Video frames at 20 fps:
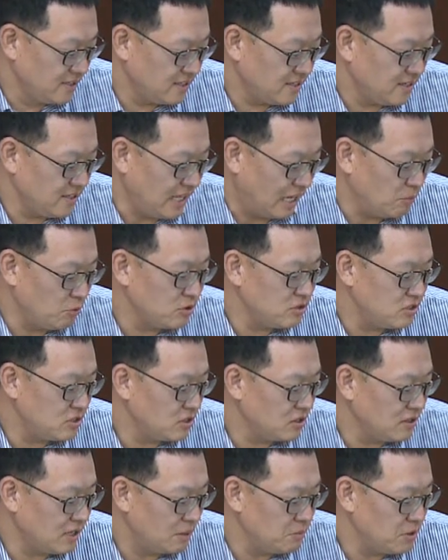특히 남원
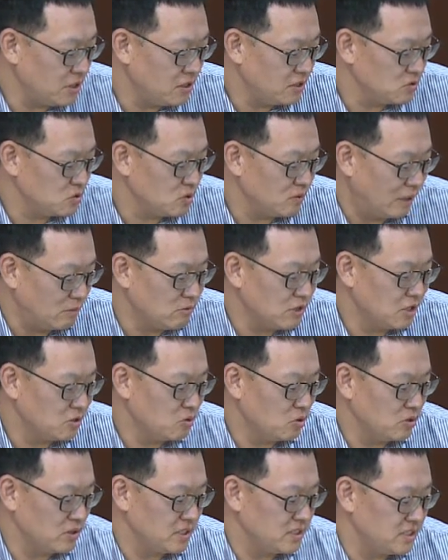지역을 가면 좀
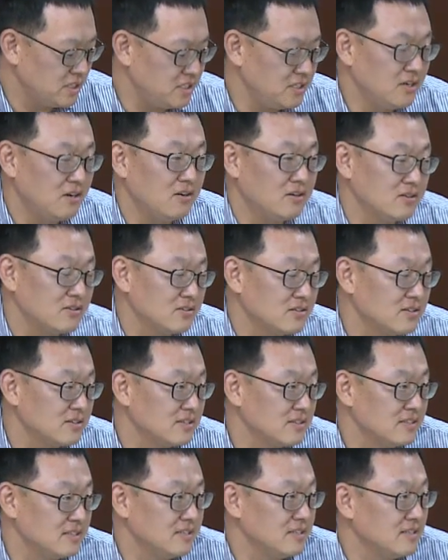아무래도 이 지역
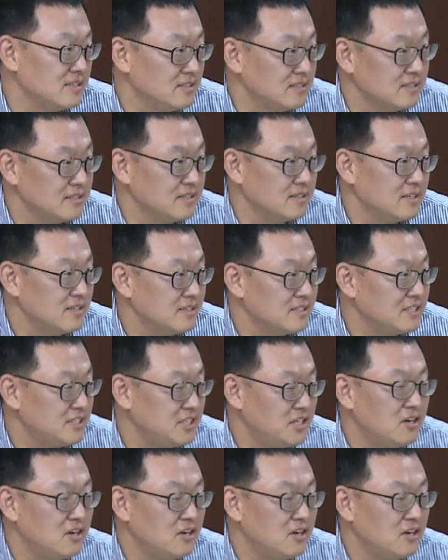그 네.